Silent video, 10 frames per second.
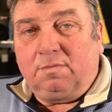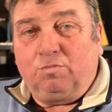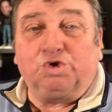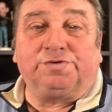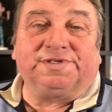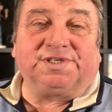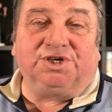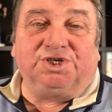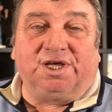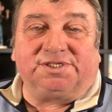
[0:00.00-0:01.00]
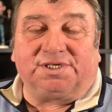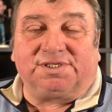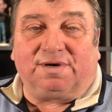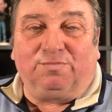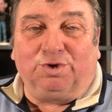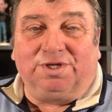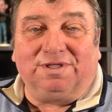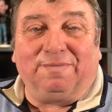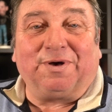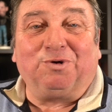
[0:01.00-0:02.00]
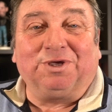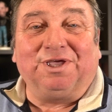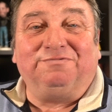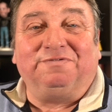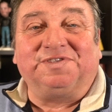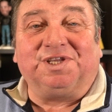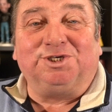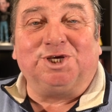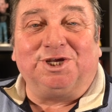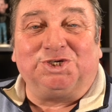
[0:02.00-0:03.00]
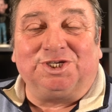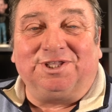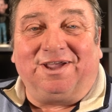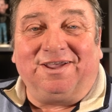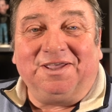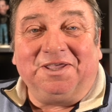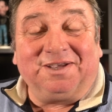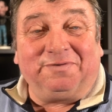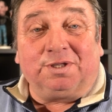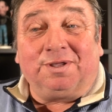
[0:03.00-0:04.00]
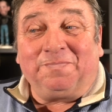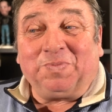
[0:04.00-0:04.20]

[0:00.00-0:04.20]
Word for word: Муж возвращается с работы, на пороге его встречает жена и говорит,